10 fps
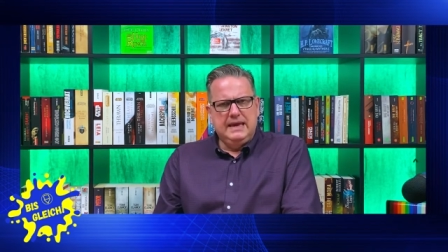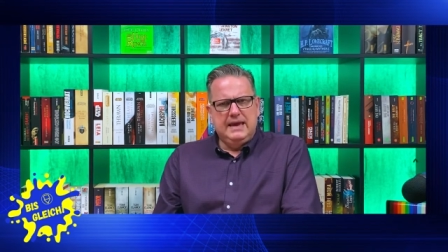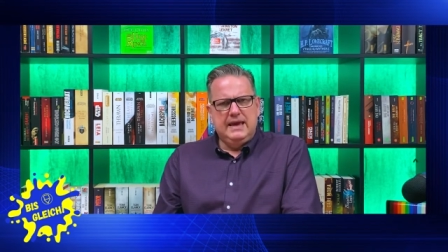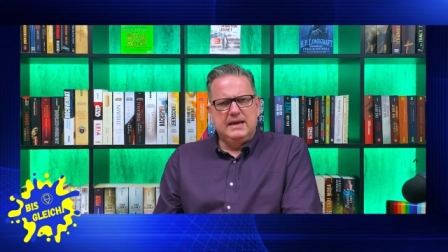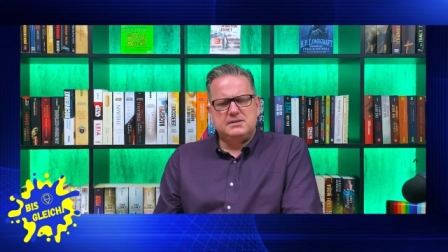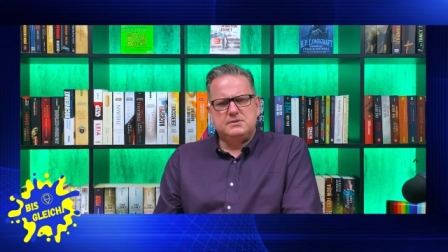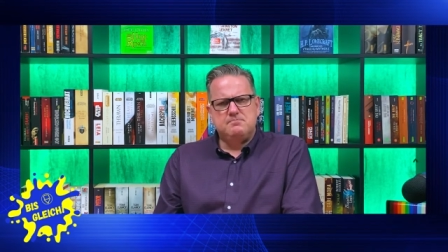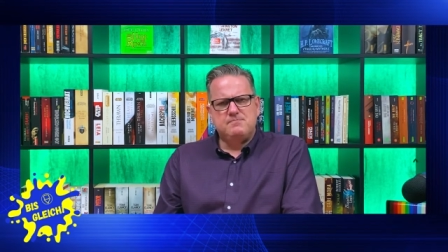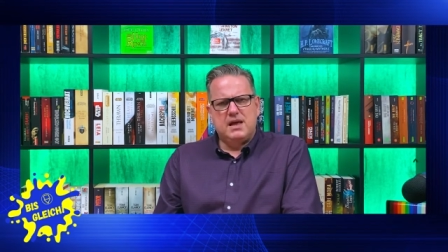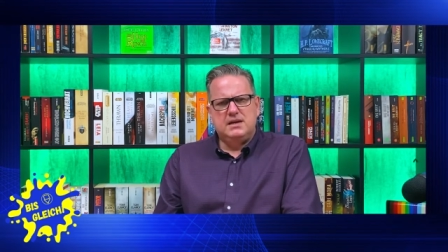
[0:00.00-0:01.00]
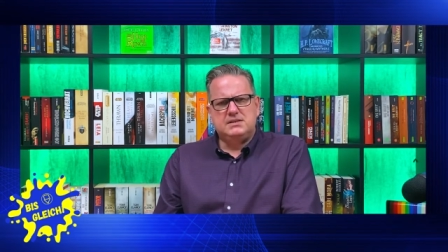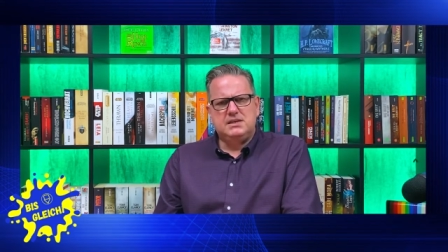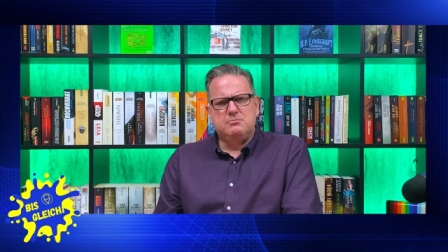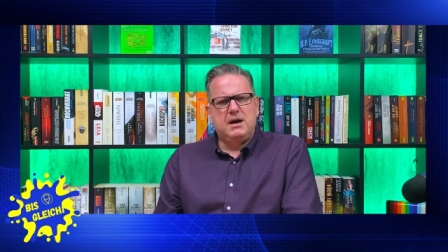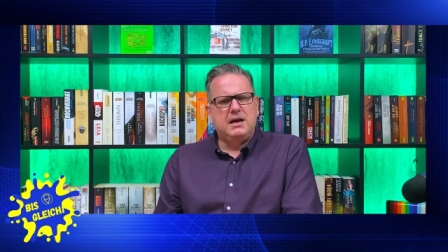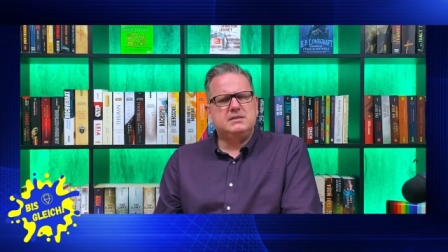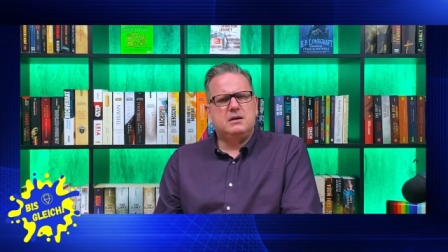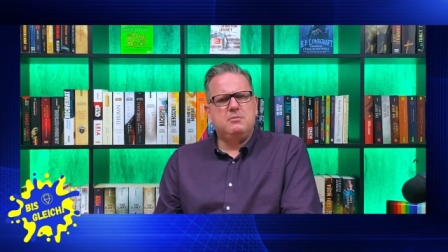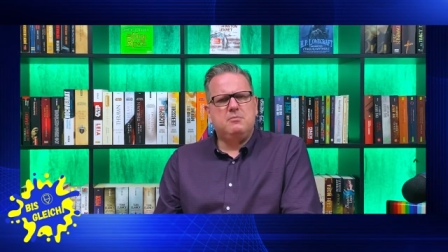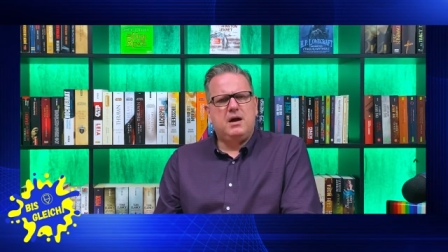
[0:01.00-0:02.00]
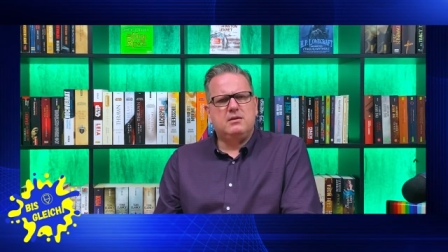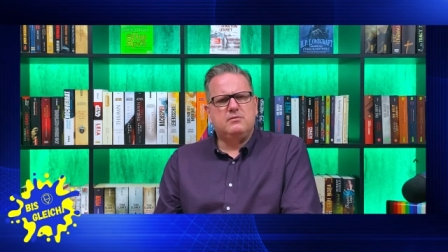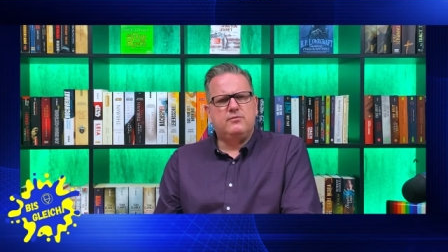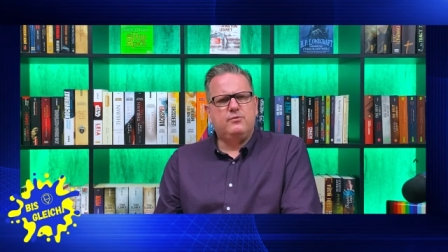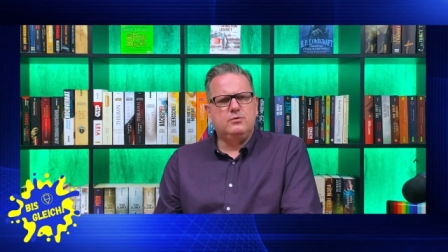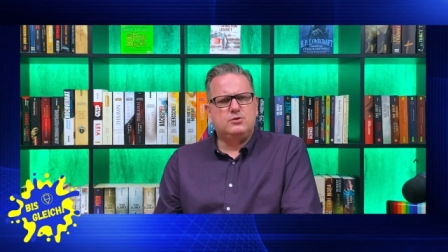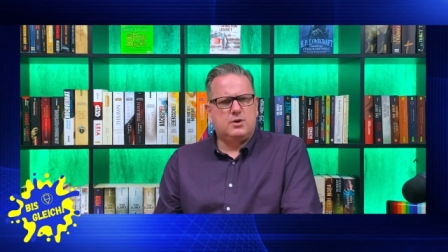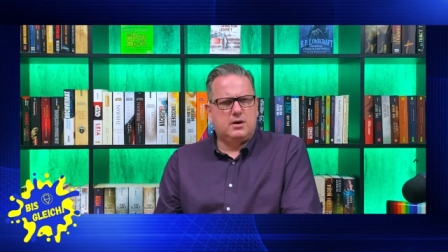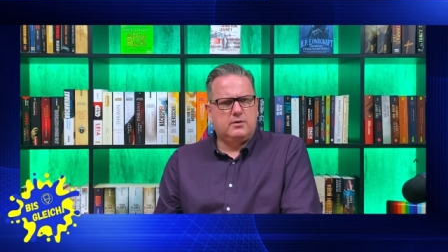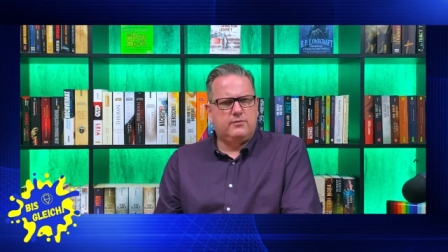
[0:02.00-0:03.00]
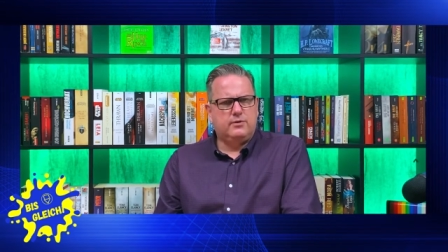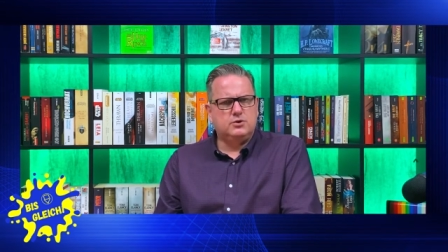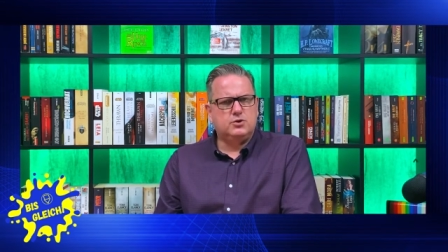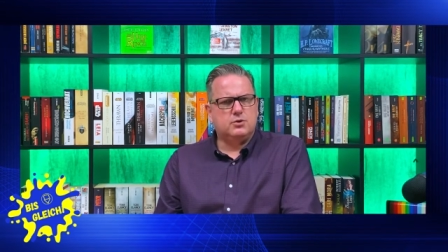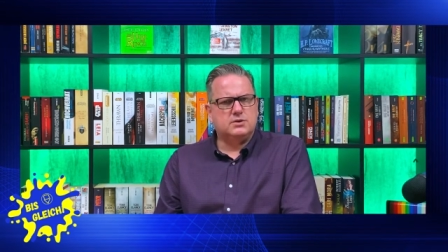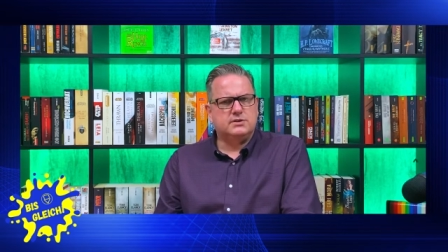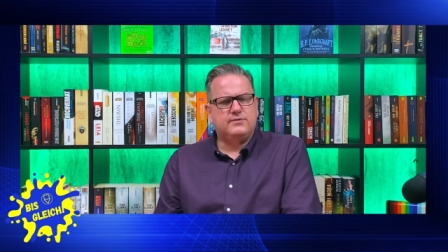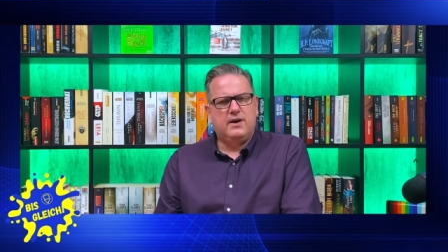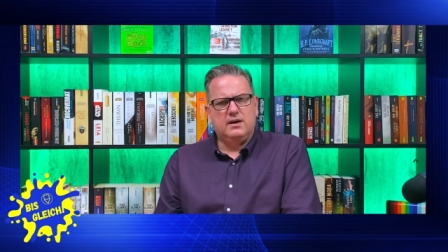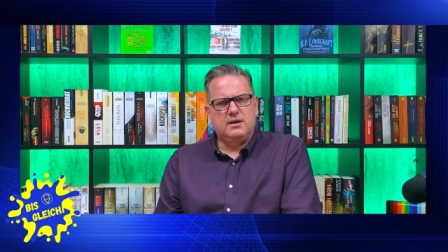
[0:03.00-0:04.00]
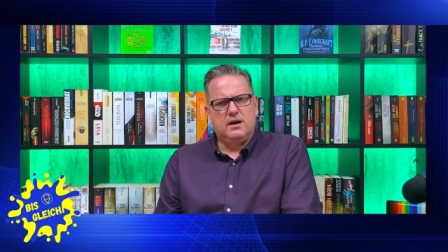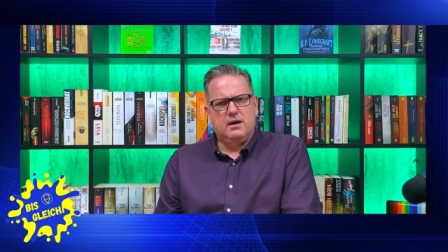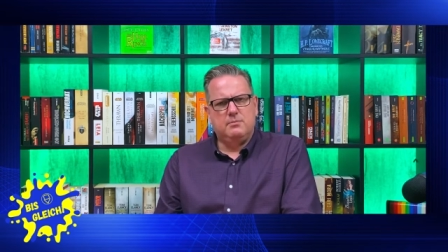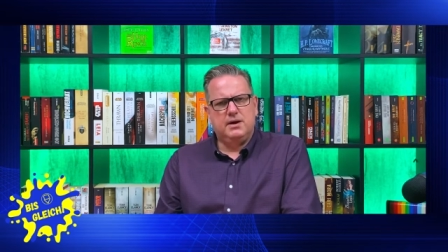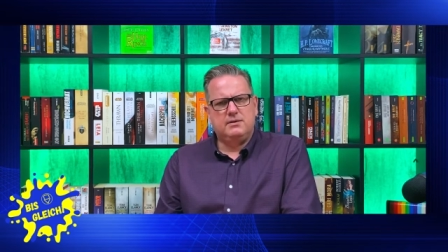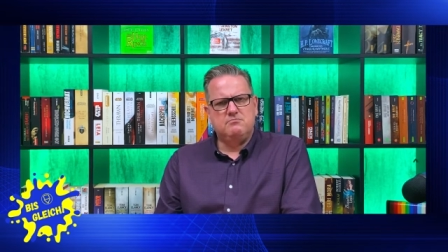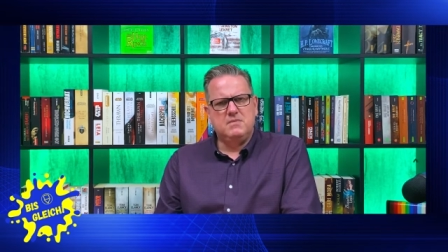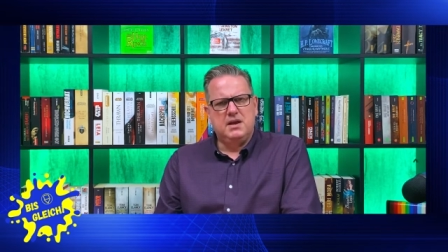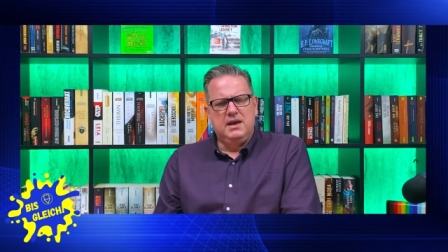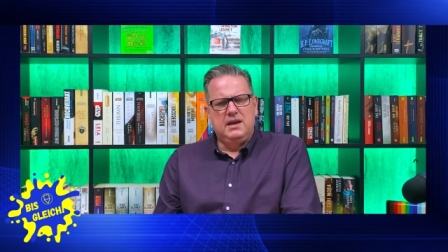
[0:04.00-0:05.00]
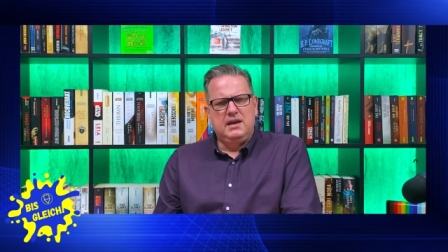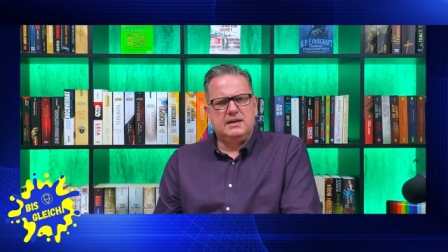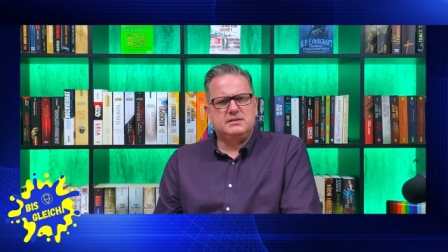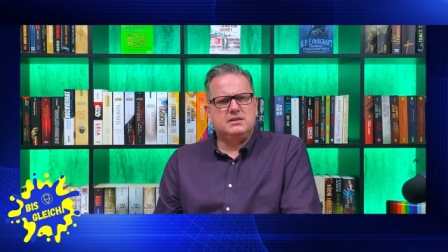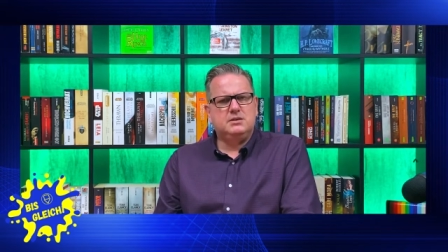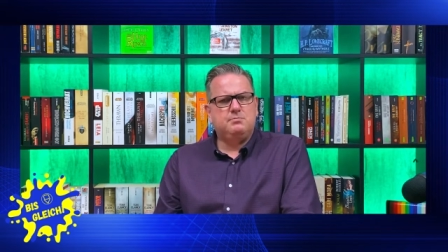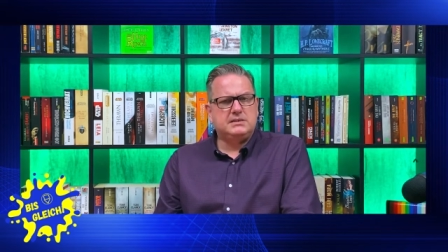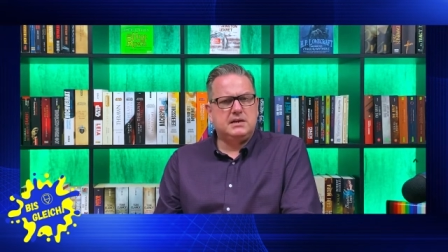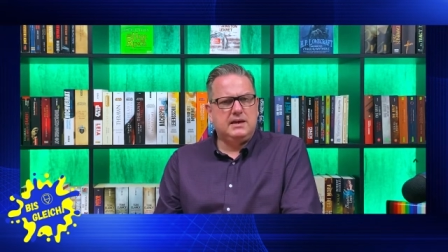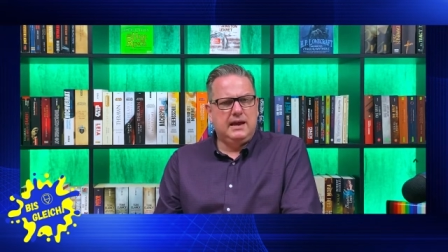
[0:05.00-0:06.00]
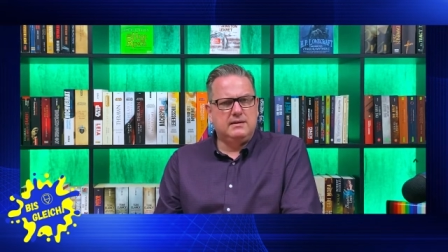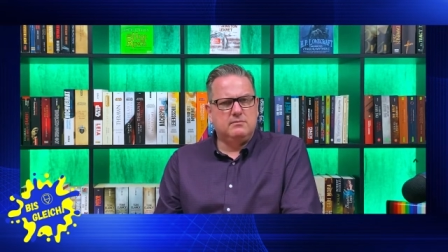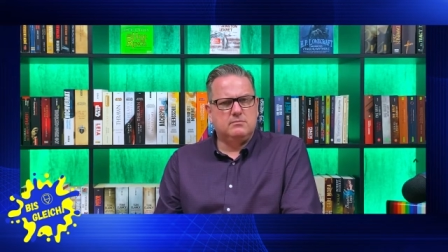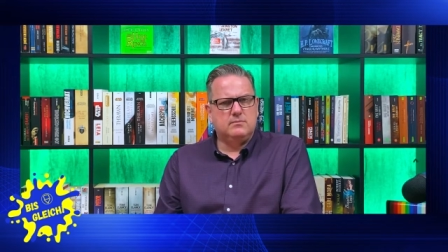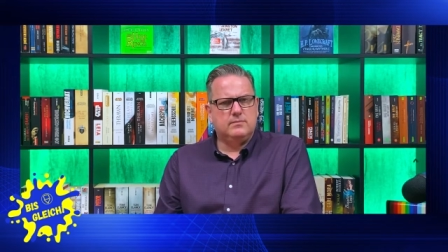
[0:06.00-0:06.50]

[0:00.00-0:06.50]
Erst als sie gemeinsam im alten Foodtruck von Jordans Vater arbeiten, lernen sie sich besser kennen.